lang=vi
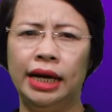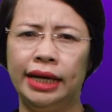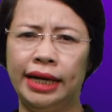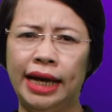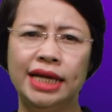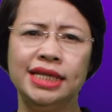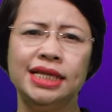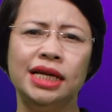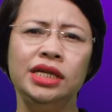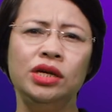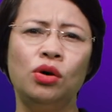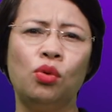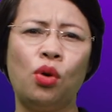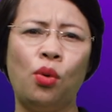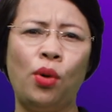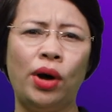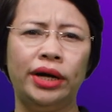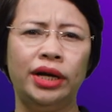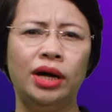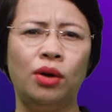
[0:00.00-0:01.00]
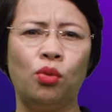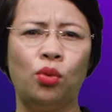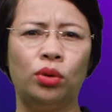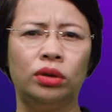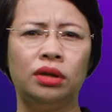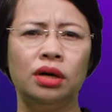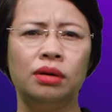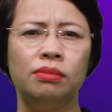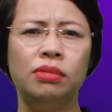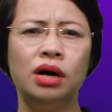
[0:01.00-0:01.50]
Đánh giá hiệu quả hoạt động của
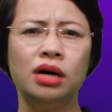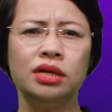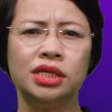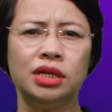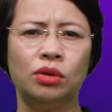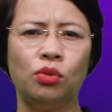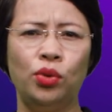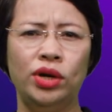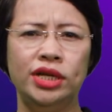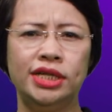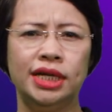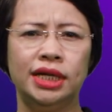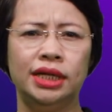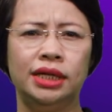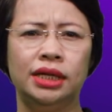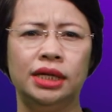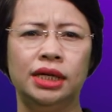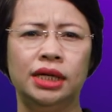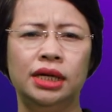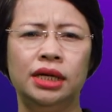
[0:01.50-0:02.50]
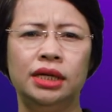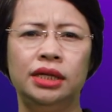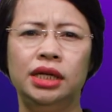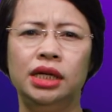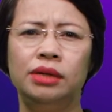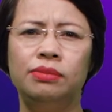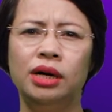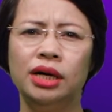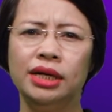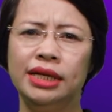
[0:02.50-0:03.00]
từng bước trong quy trình
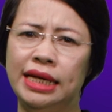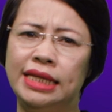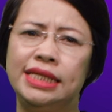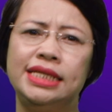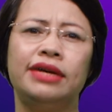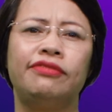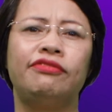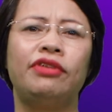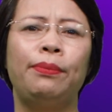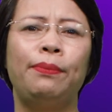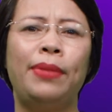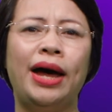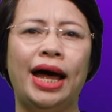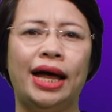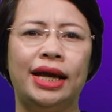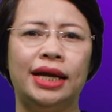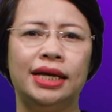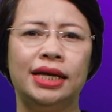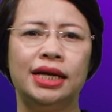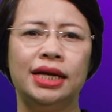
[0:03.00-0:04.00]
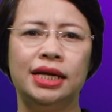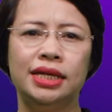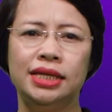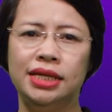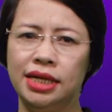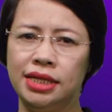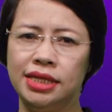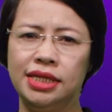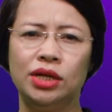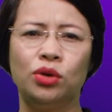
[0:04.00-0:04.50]
như bước nhận diện văn bản,
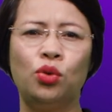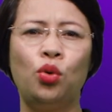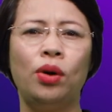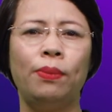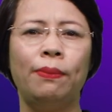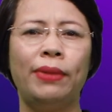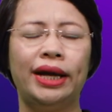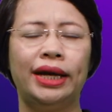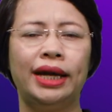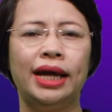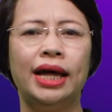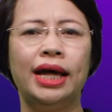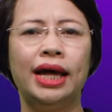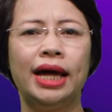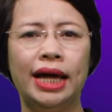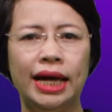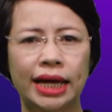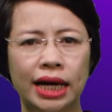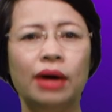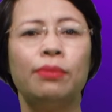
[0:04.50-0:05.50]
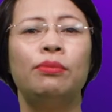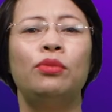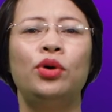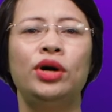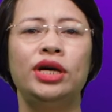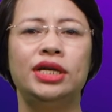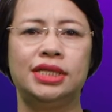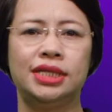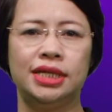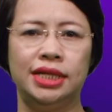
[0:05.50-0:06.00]
nhận diện khuôn mặt hay các mô
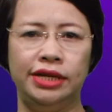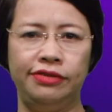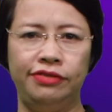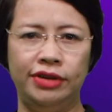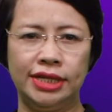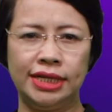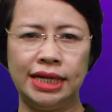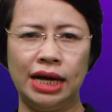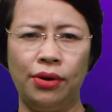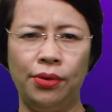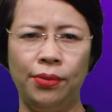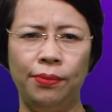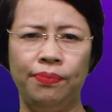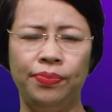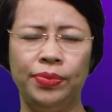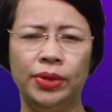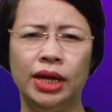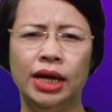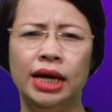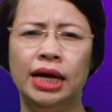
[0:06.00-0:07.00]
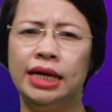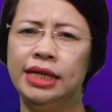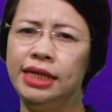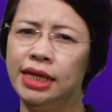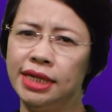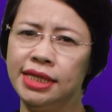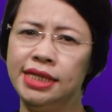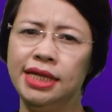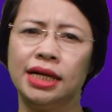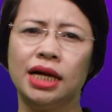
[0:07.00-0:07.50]
hình xử lý phía sau.
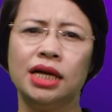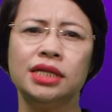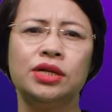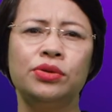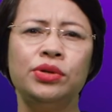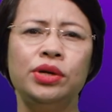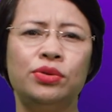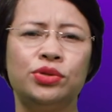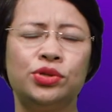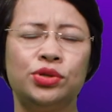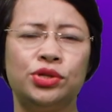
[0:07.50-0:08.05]
Nhận diện các dấu hiệu